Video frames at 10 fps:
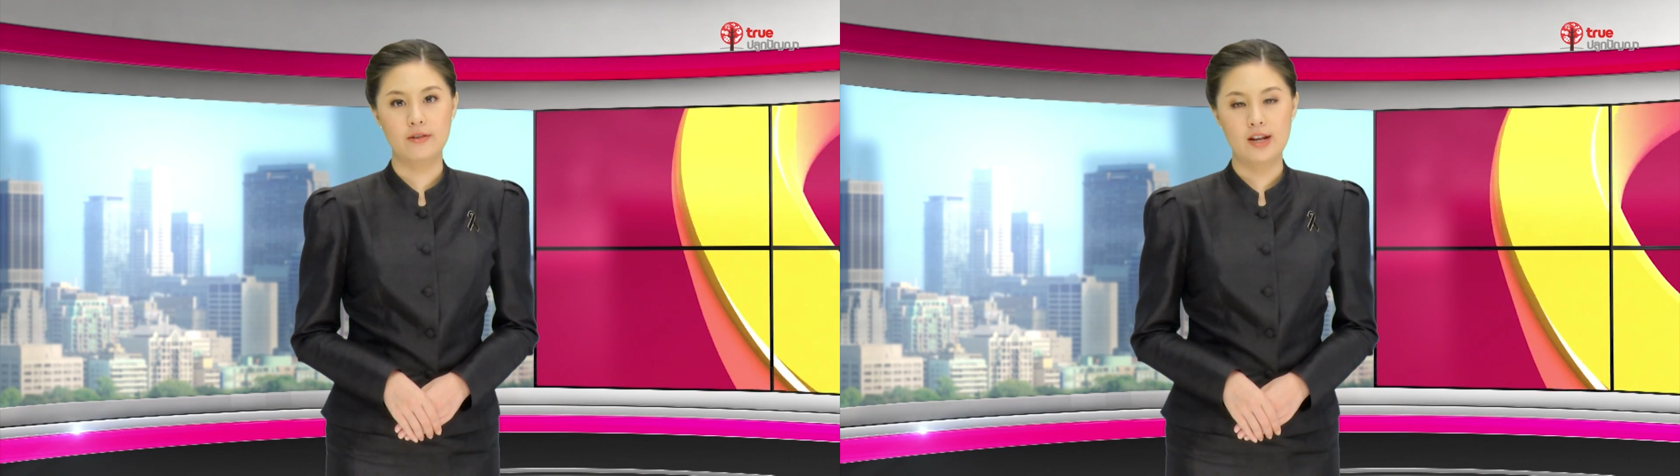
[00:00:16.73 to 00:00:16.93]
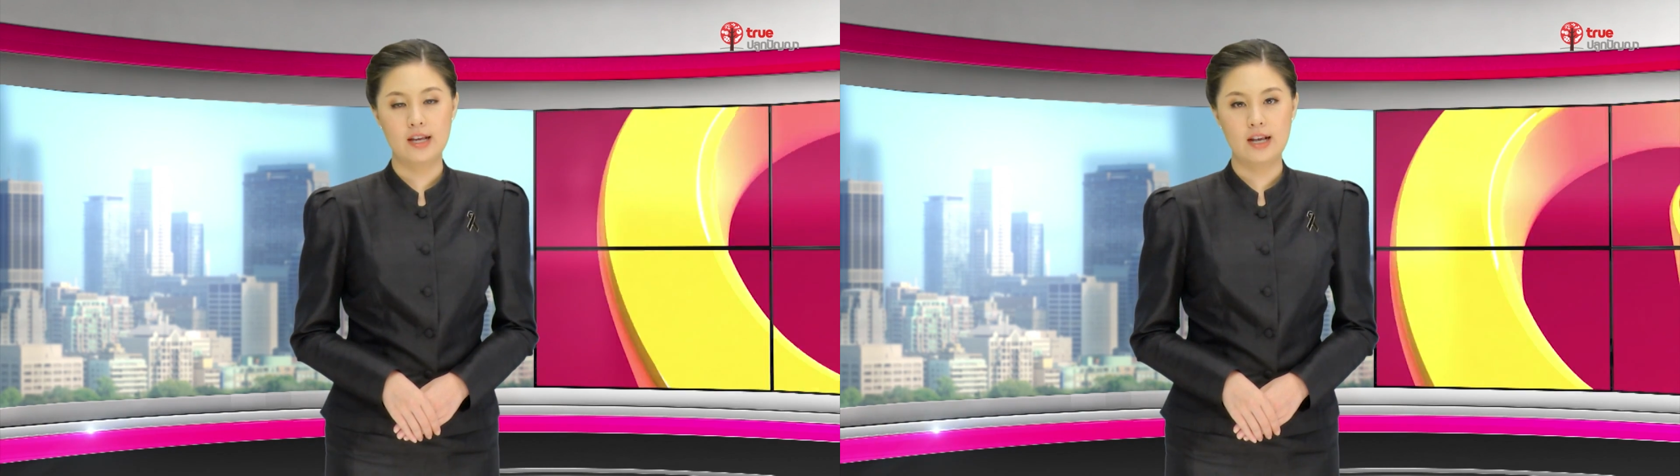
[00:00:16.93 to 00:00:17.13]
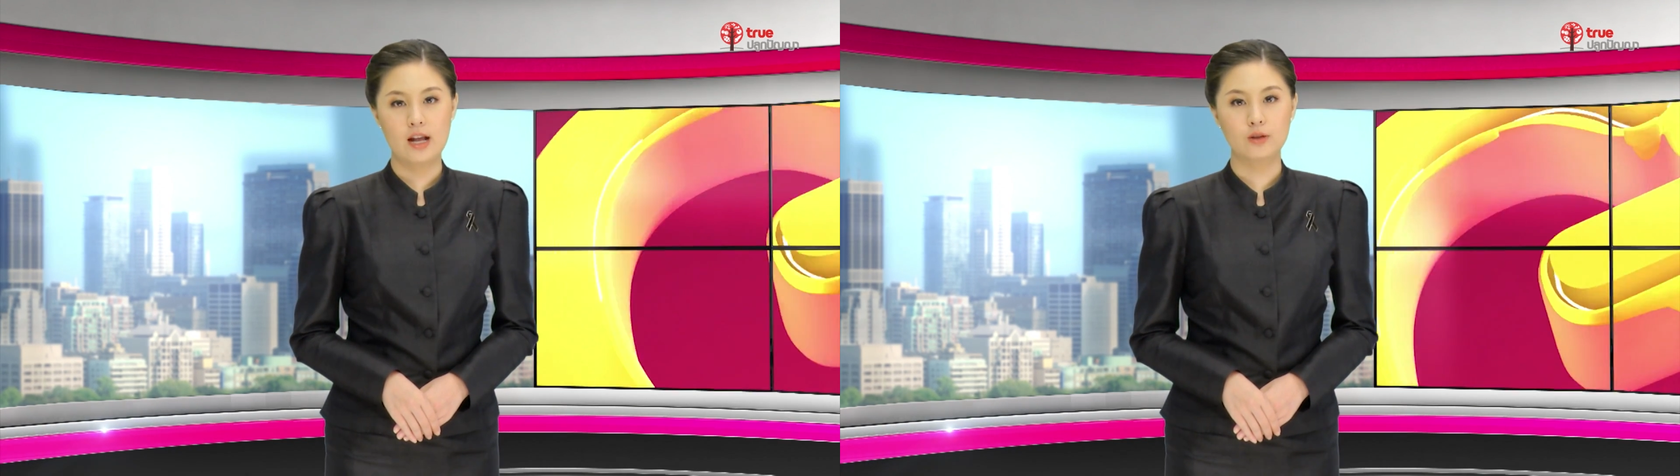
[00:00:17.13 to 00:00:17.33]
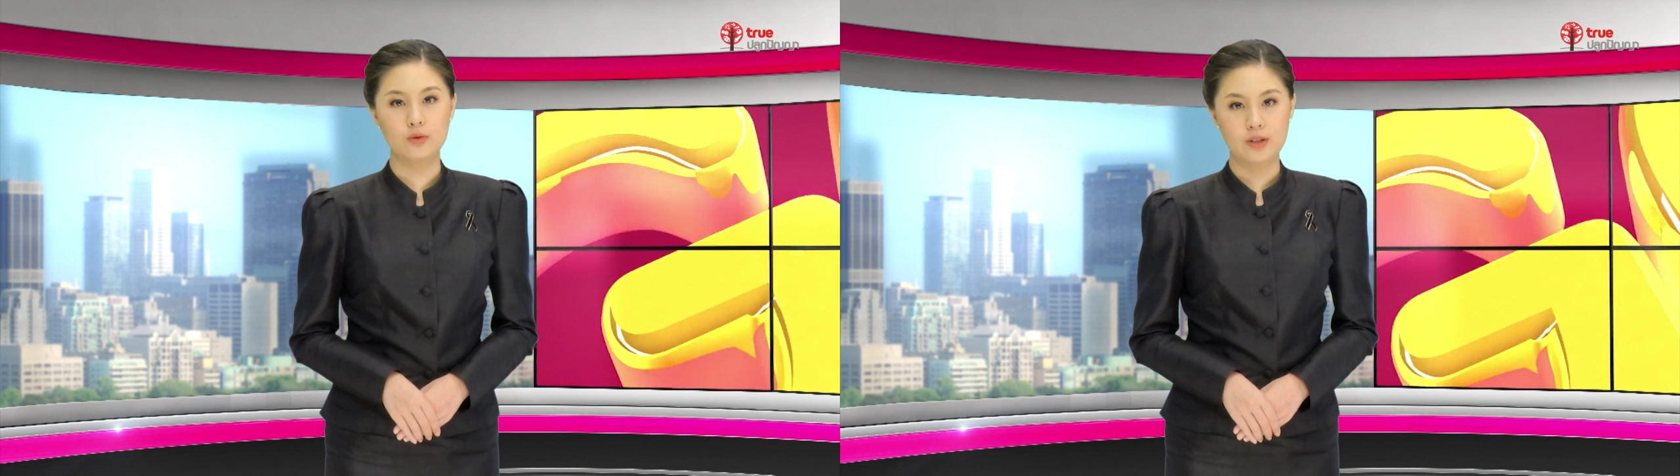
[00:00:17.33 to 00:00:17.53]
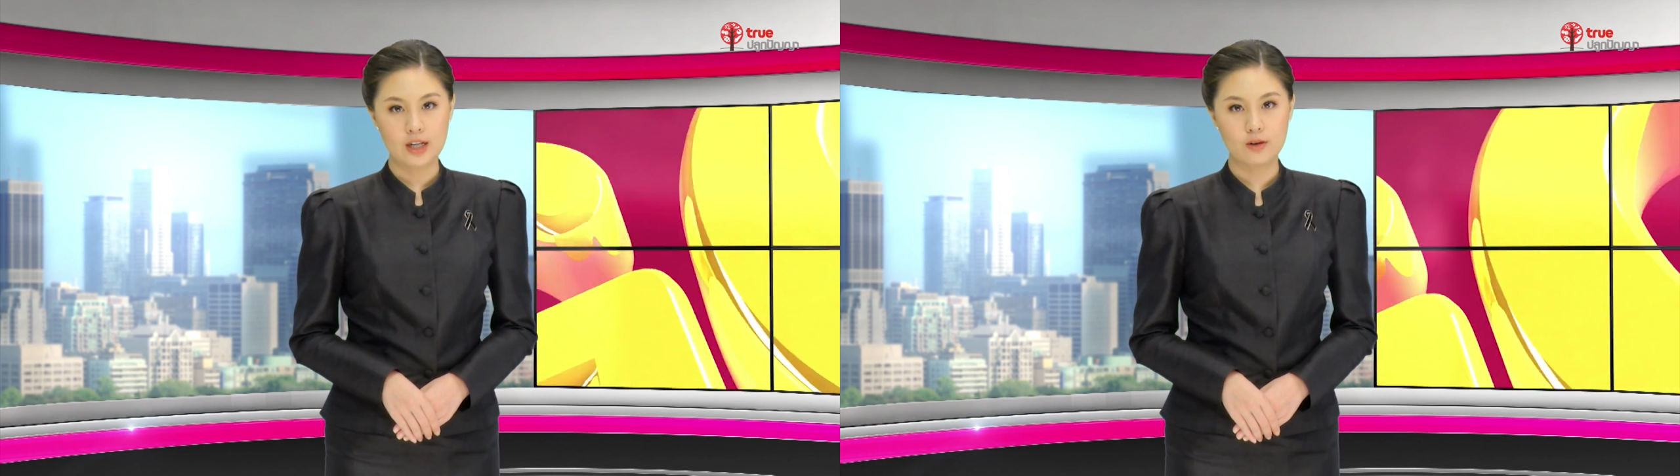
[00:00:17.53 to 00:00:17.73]
รายการ
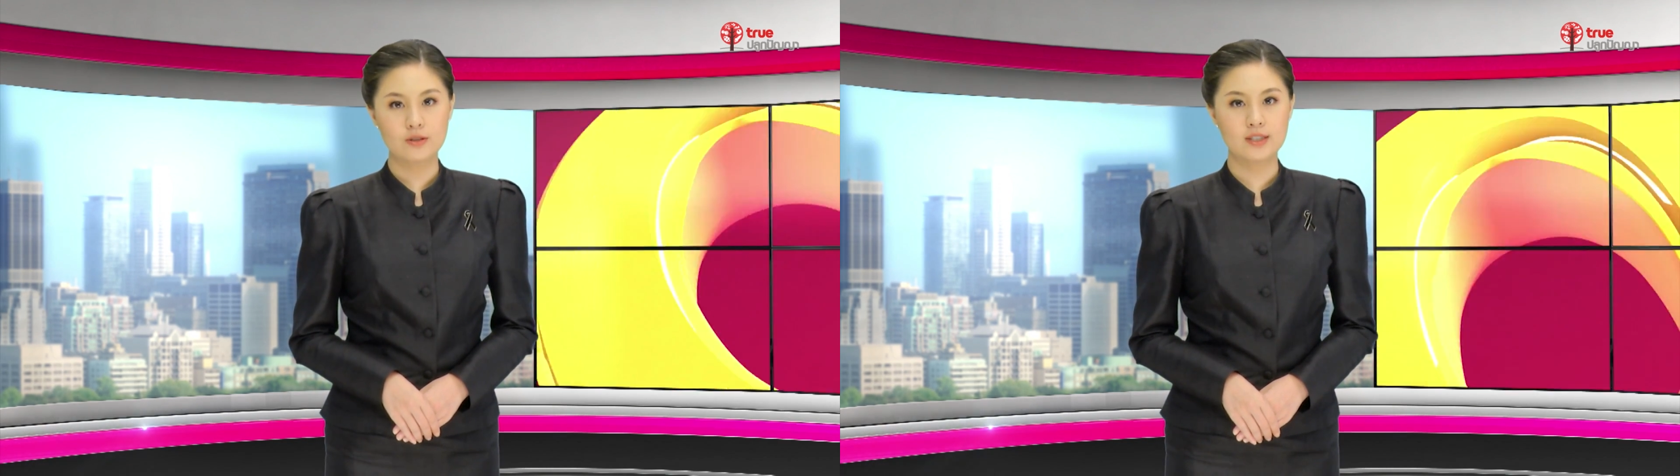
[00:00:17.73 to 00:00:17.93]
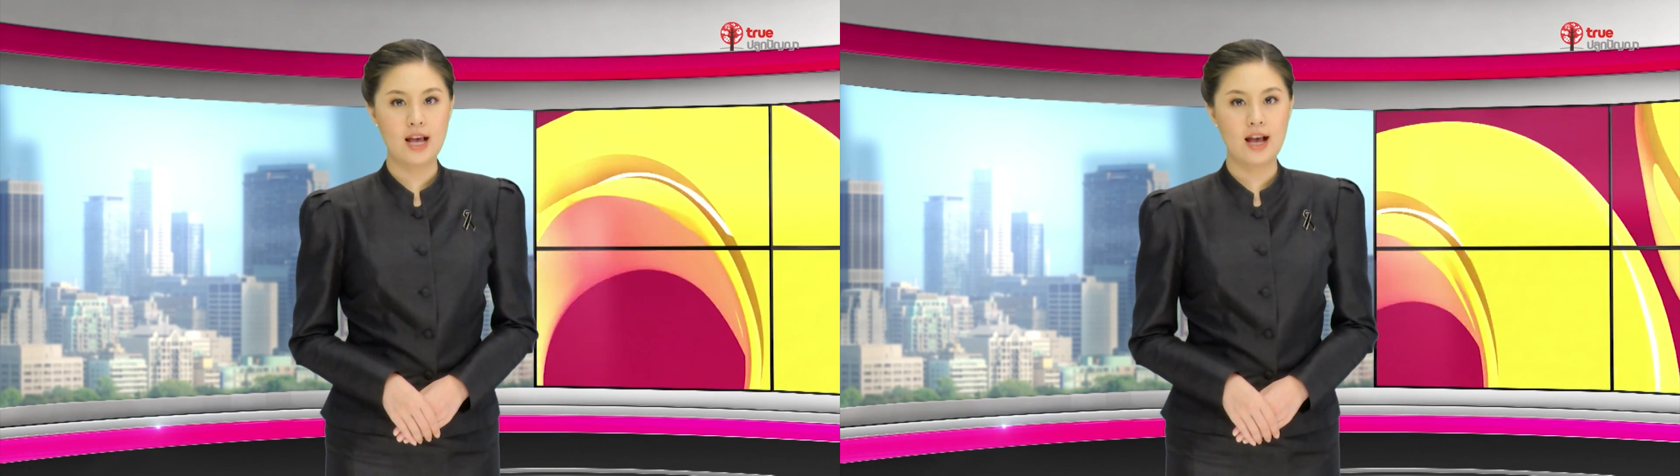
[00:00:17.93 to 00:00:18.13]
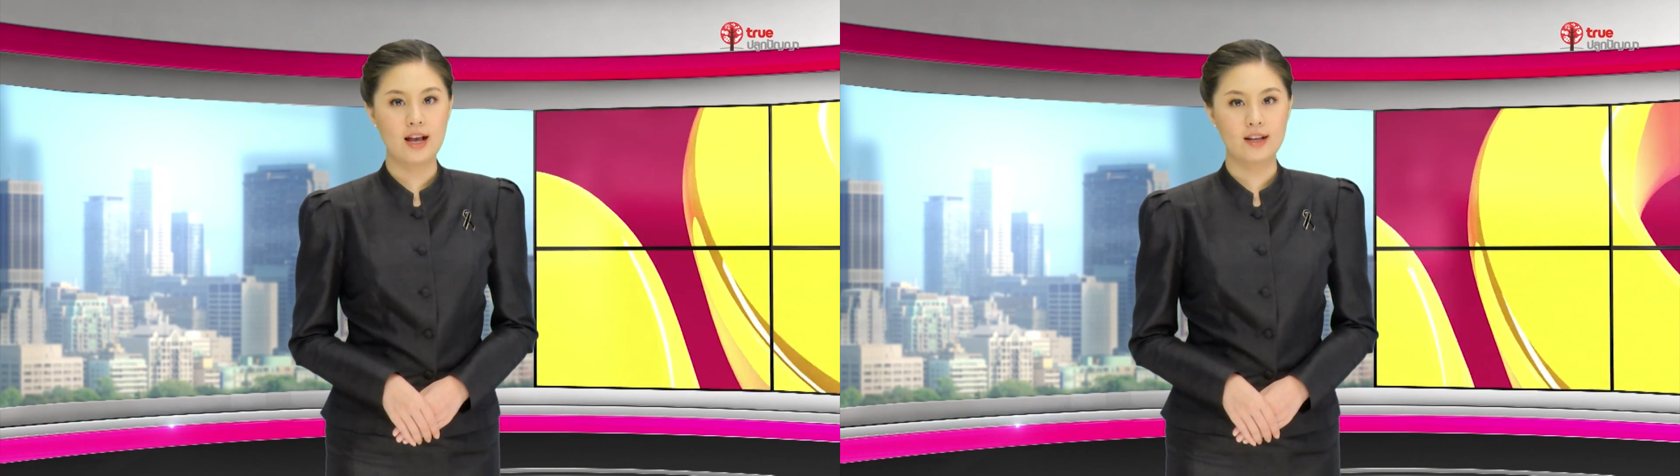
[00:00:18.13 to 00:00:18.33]
Good News ค่ะ